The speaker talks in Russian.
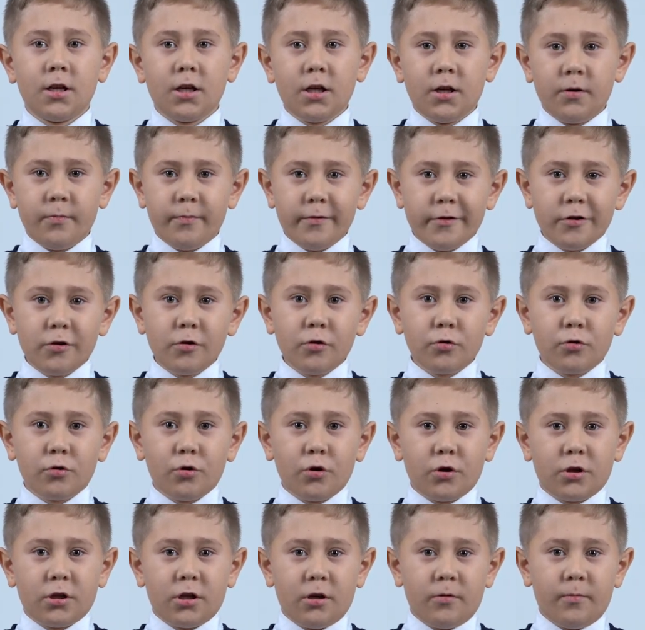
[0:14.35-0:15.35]
И был у
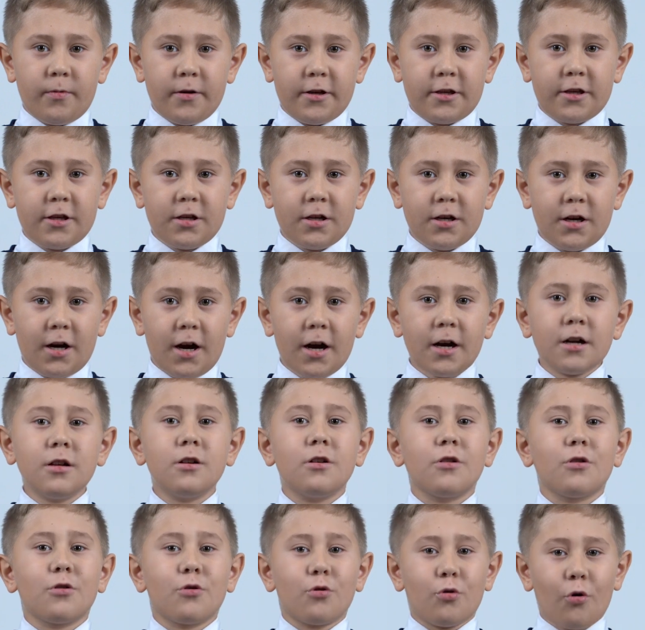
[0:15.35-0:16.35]
той собаки
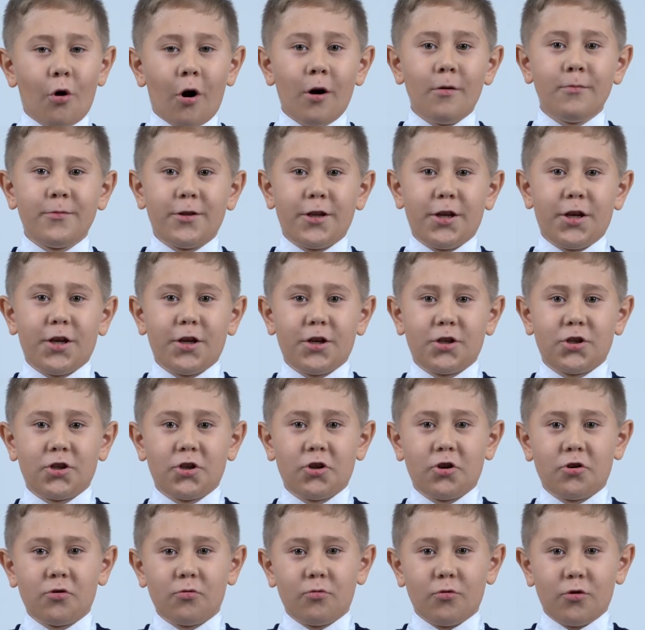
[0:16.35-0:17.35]
огромный
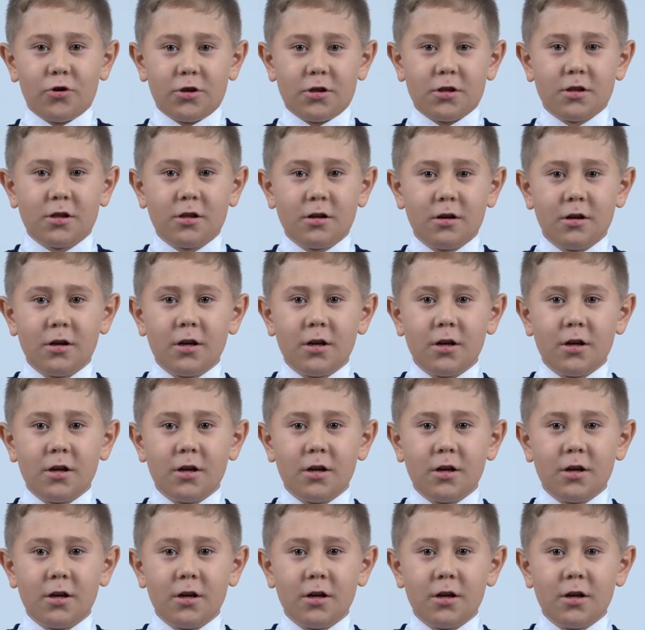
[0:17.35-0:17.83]
рыжий хвост.